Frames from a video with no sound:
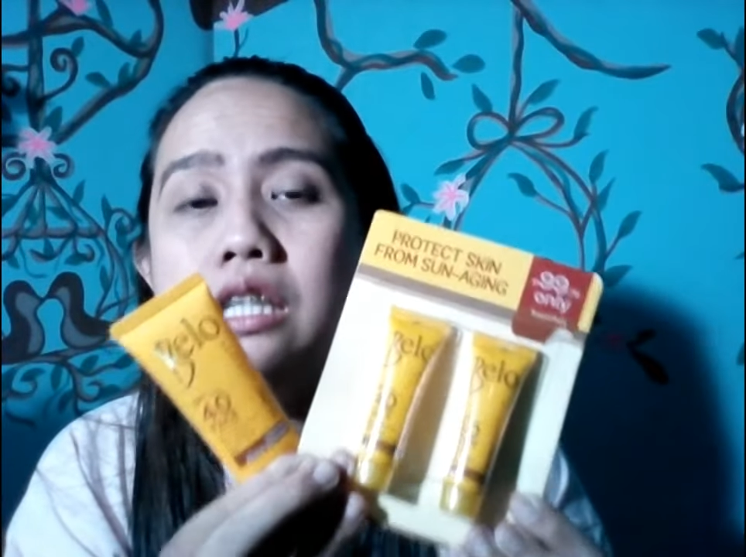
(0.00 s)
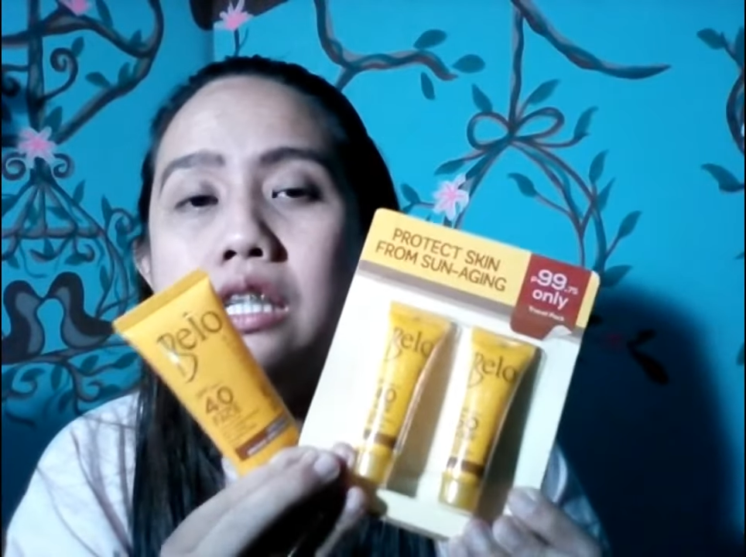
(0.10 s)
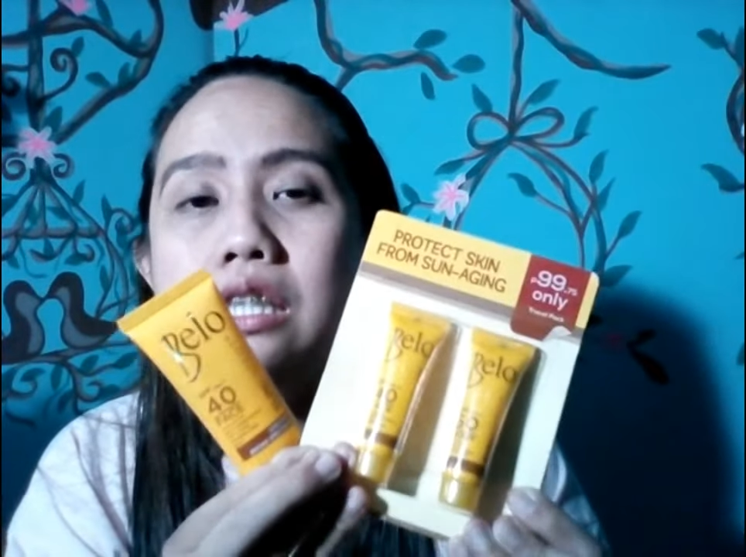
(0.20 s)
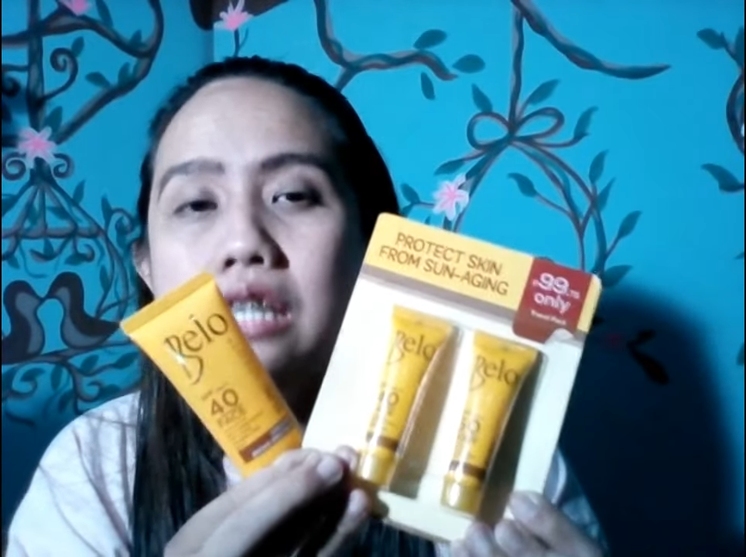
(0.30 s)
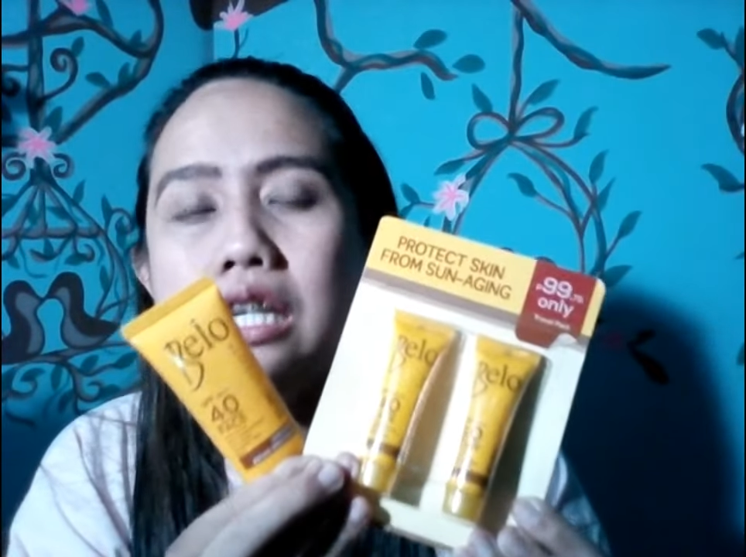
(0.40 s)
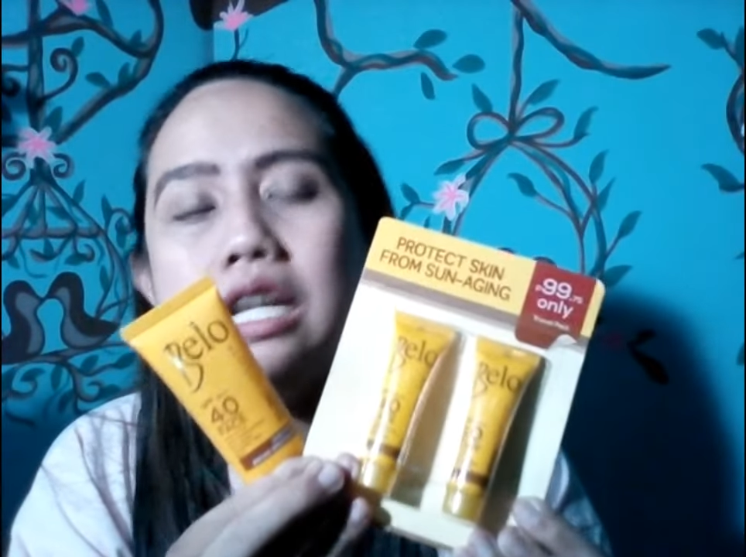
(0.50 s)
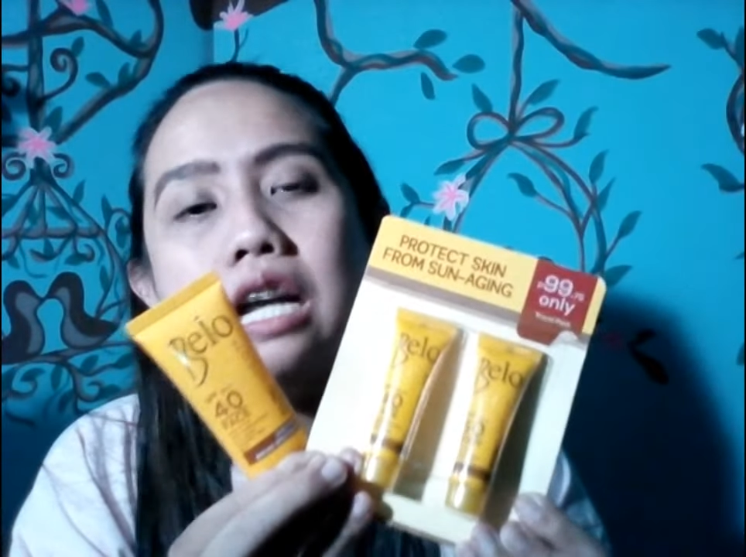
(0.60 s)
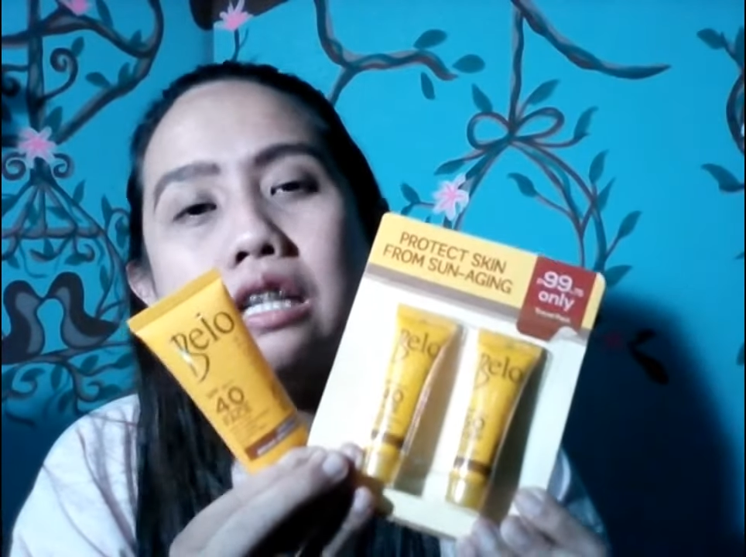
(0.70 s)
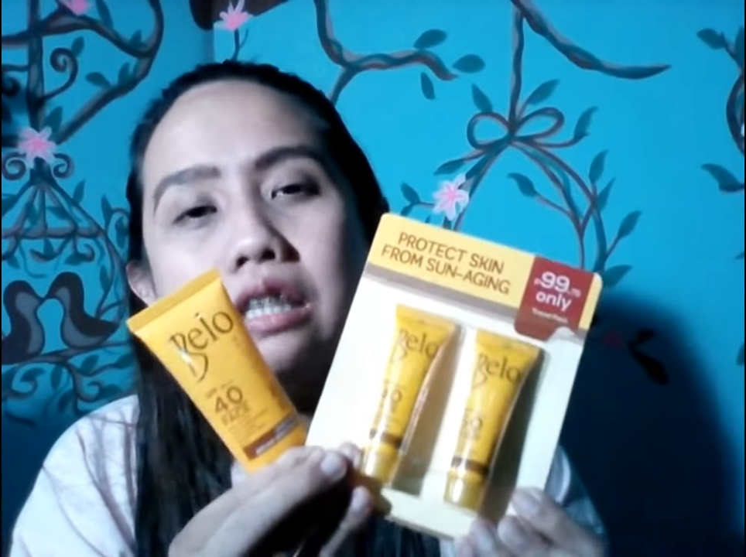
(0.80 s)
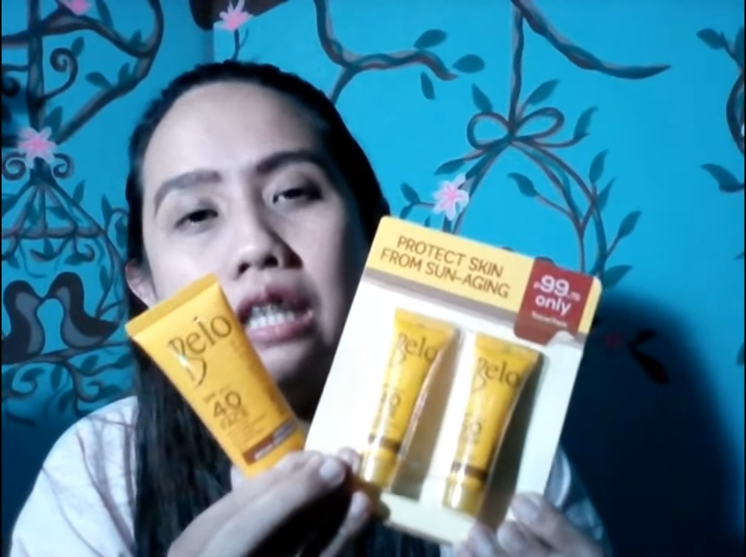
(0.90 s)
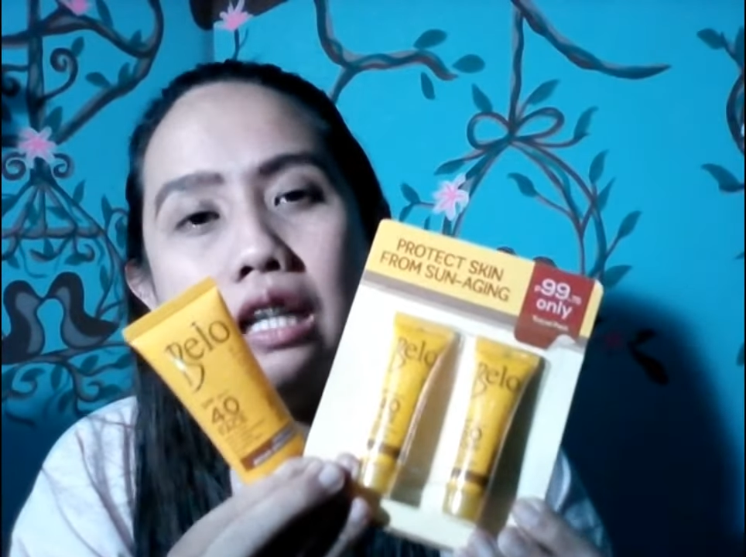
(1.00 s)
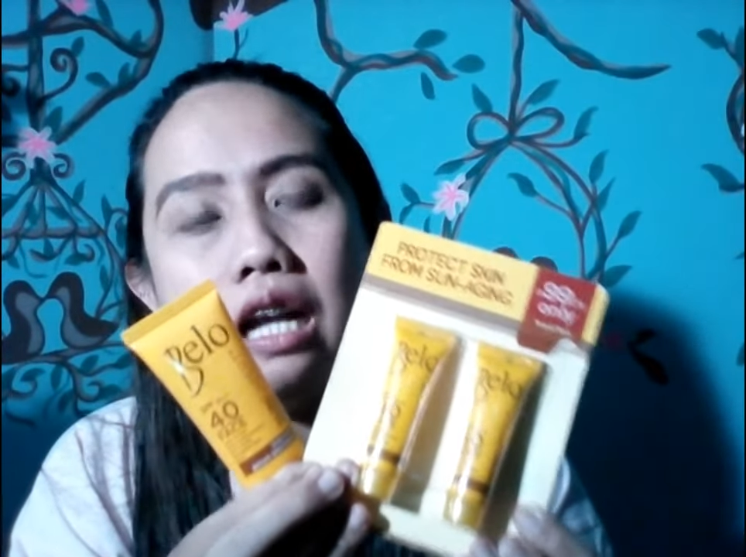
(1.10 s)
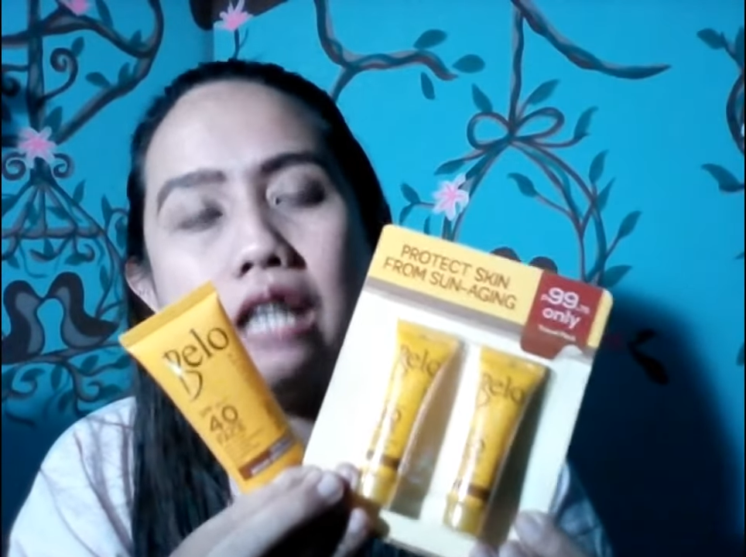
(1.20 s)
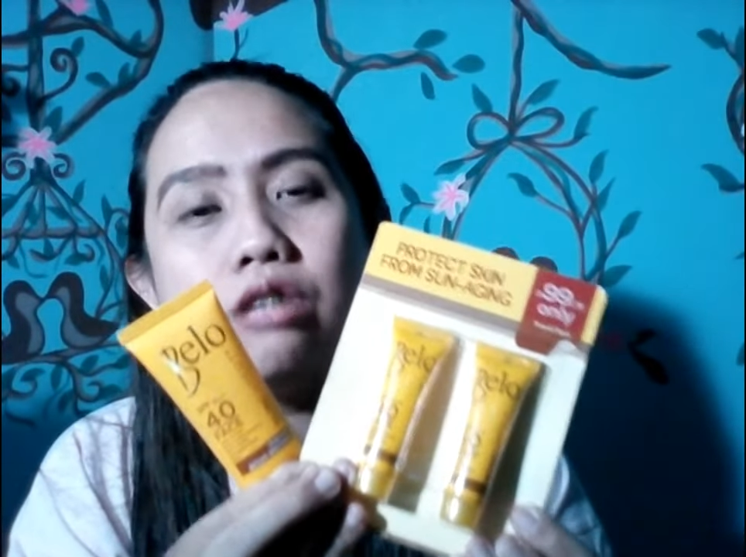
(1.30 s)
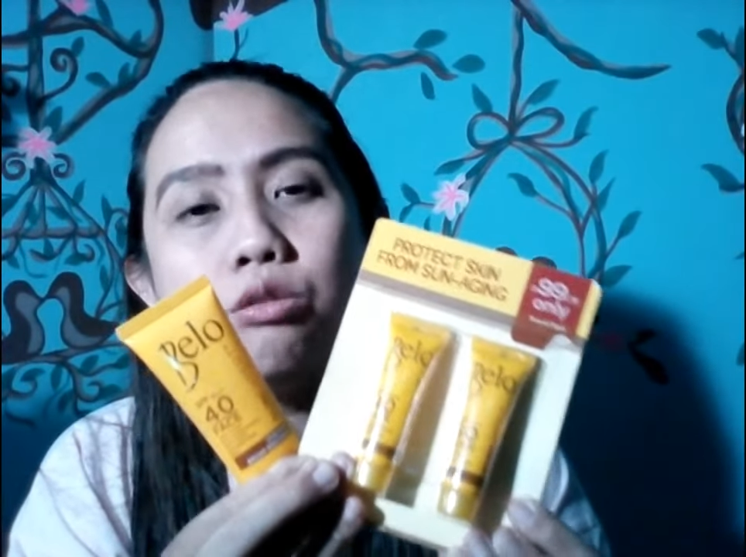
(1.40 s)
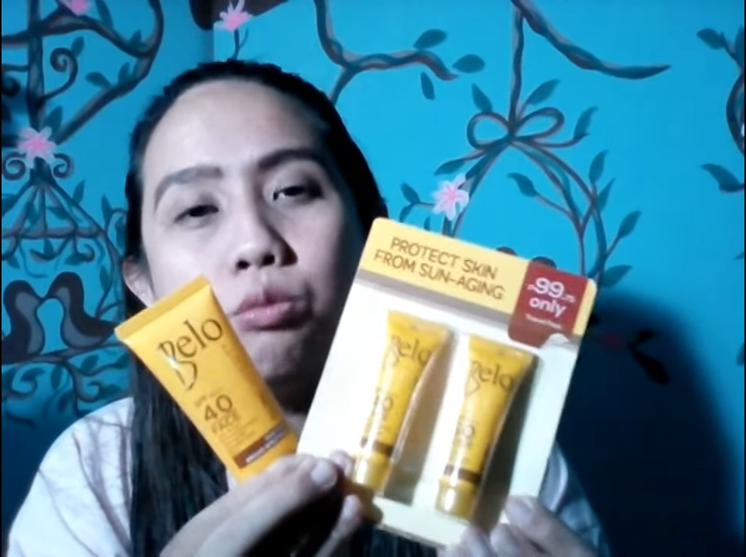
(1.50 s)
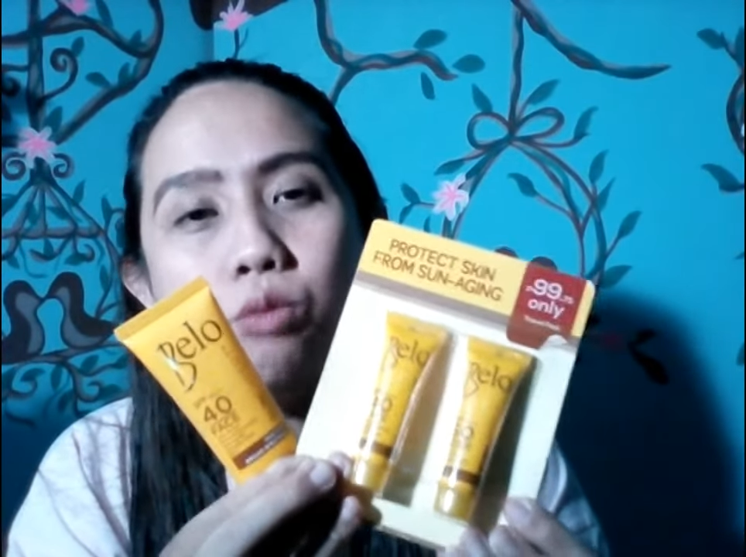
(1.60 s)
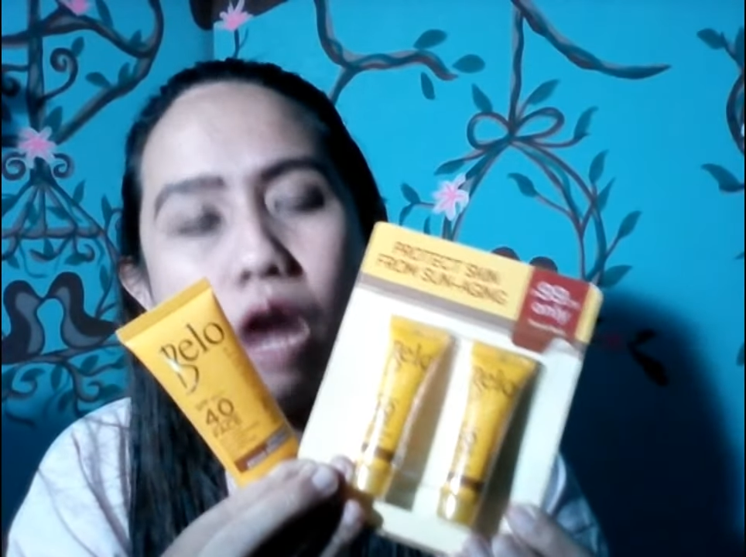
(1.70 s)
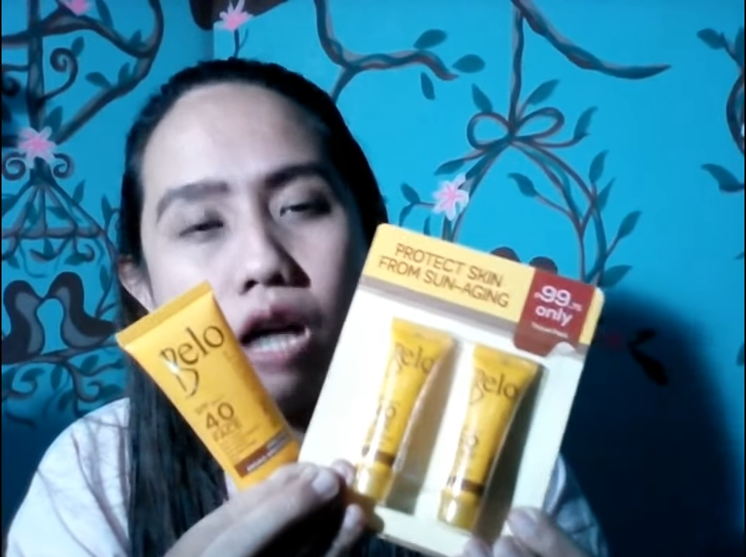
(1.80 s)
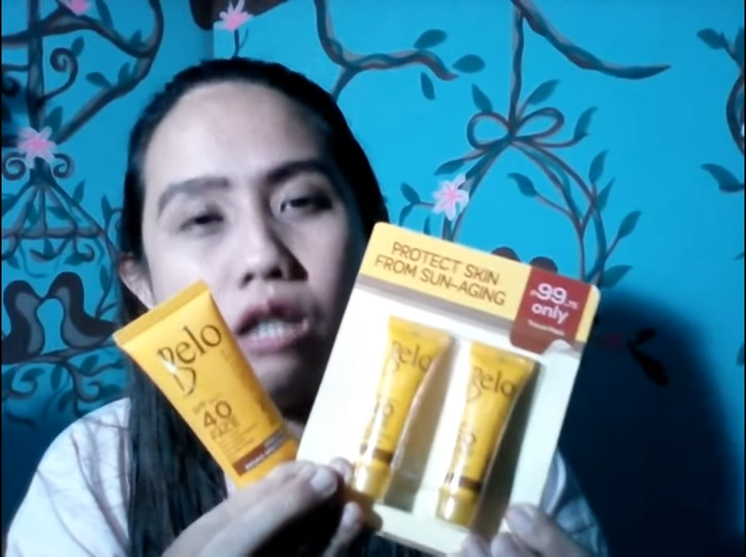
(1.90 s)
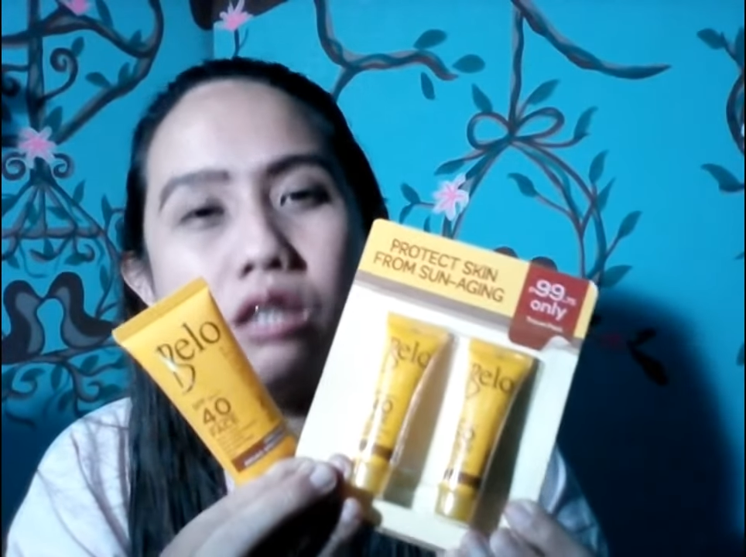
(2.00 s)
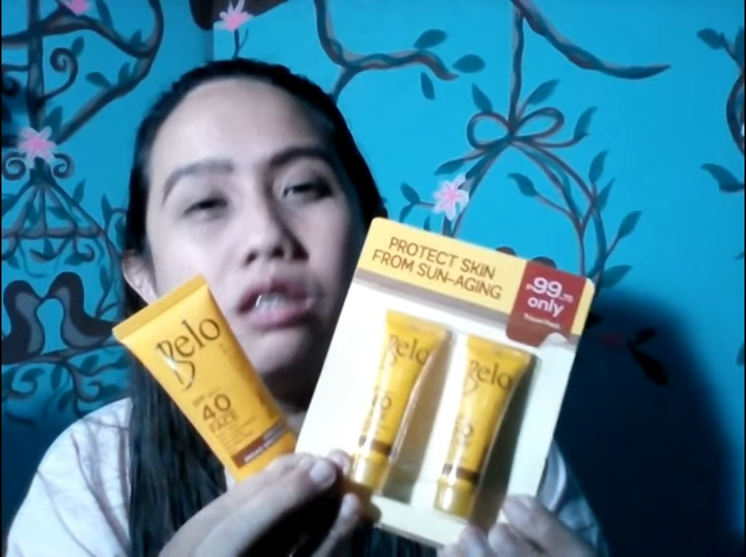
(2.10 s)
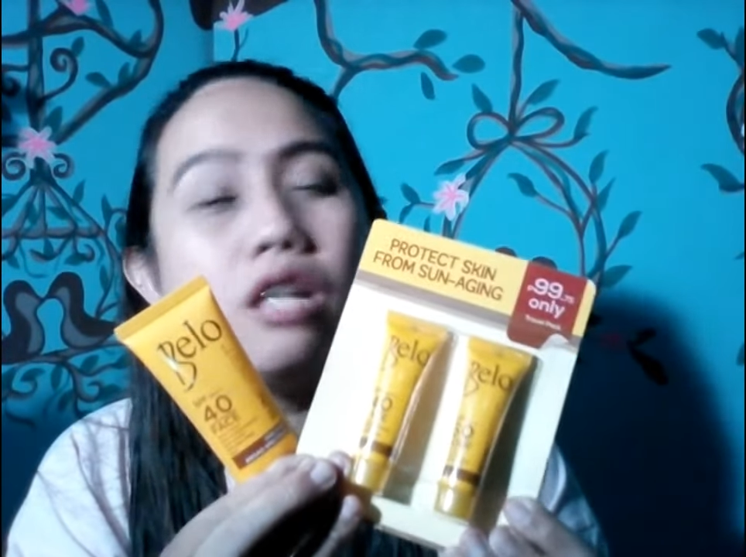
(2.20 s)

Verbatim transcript: hindi lang sila swak